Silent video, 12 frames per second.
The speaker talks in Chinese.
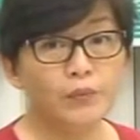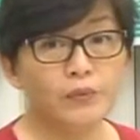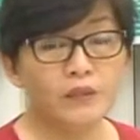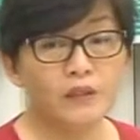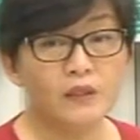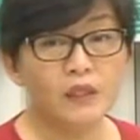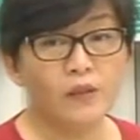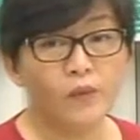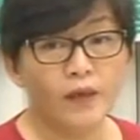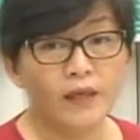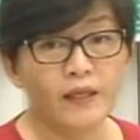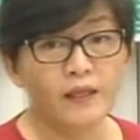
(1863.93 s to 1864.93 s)
不是
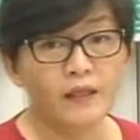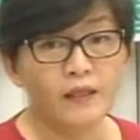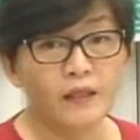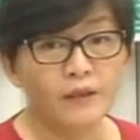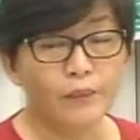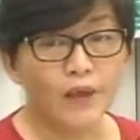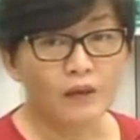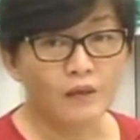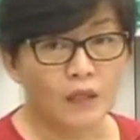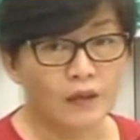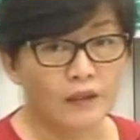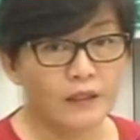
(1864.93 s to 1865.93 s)
因为不要
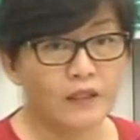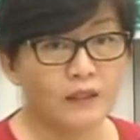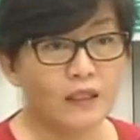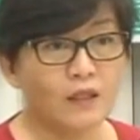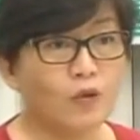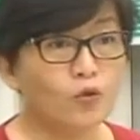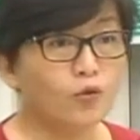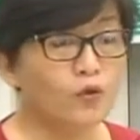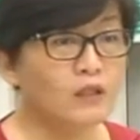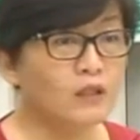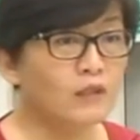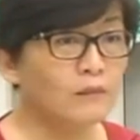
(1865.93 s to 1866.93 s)
找一些借口
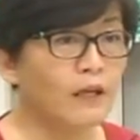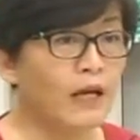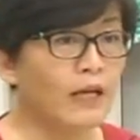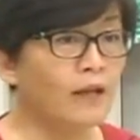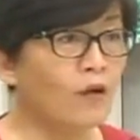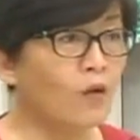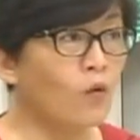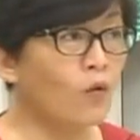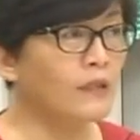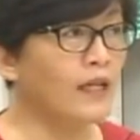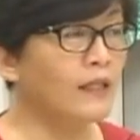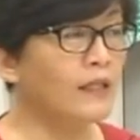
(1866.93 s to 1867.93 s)
说你是什么海岛
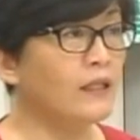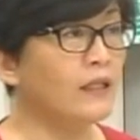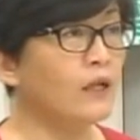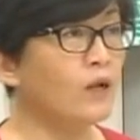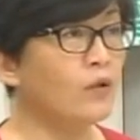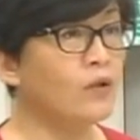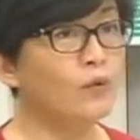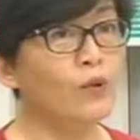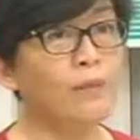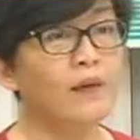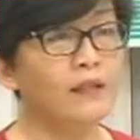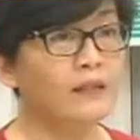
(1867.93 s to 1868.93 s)
国家，你一定要有一
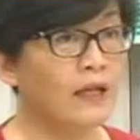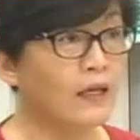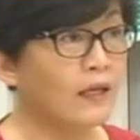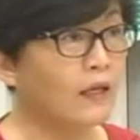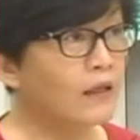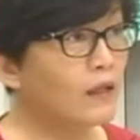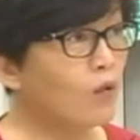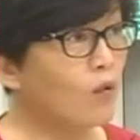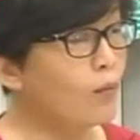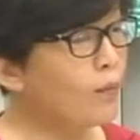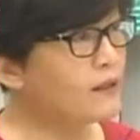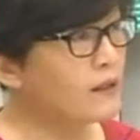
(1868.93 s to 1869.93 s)
堆被载。那
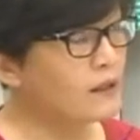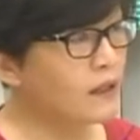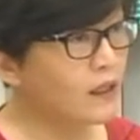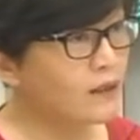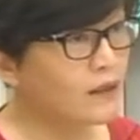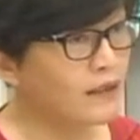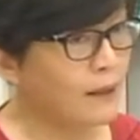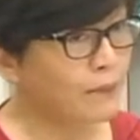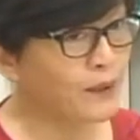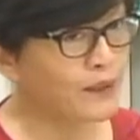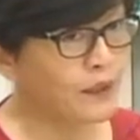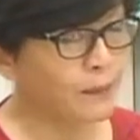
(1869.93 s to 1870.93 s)
我们不只是二十
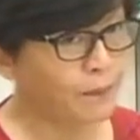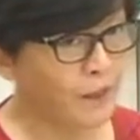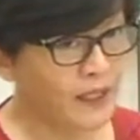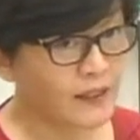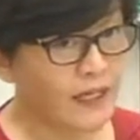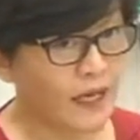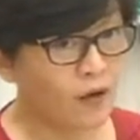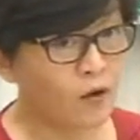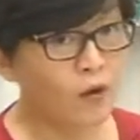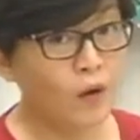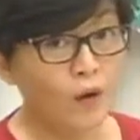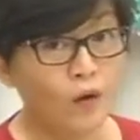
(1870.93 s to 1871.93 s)
三 percent 背载
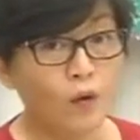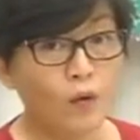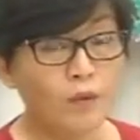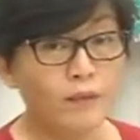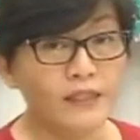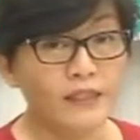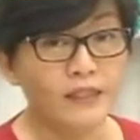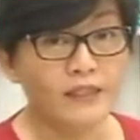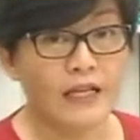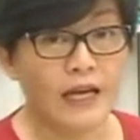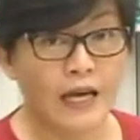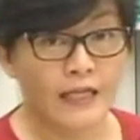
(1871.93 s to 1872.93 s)
哦，我们现
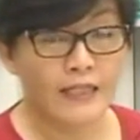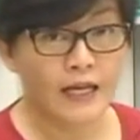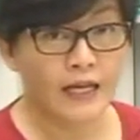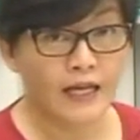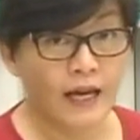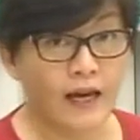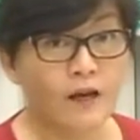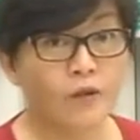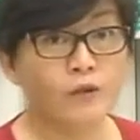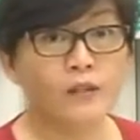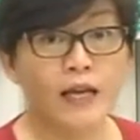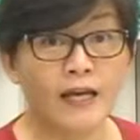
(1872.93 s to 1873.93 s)
在还在盖
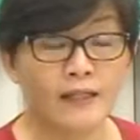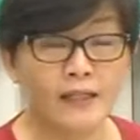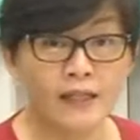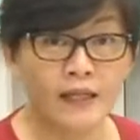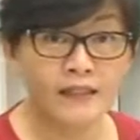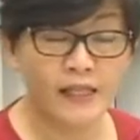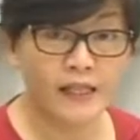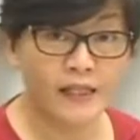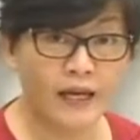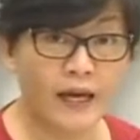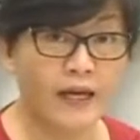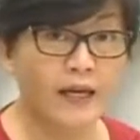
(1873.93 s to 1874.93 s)
哦，台电还在
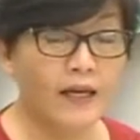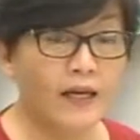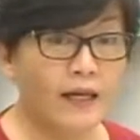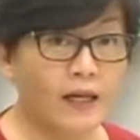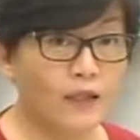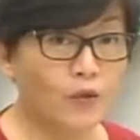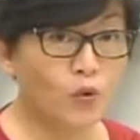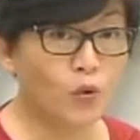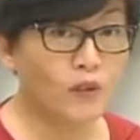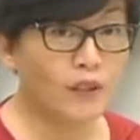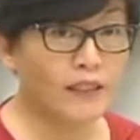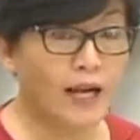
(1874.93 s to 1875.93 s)
盖很
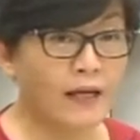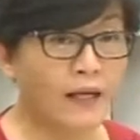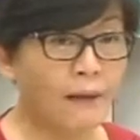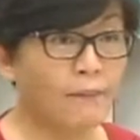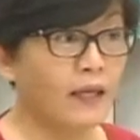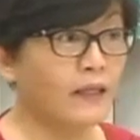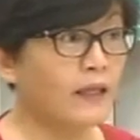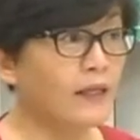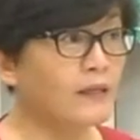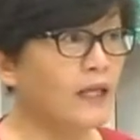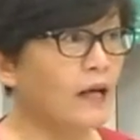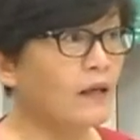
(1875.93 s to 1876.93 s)
多的大燃煤
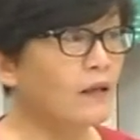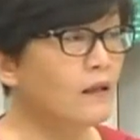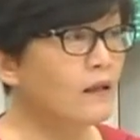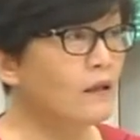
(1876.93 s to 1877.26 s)
电厂，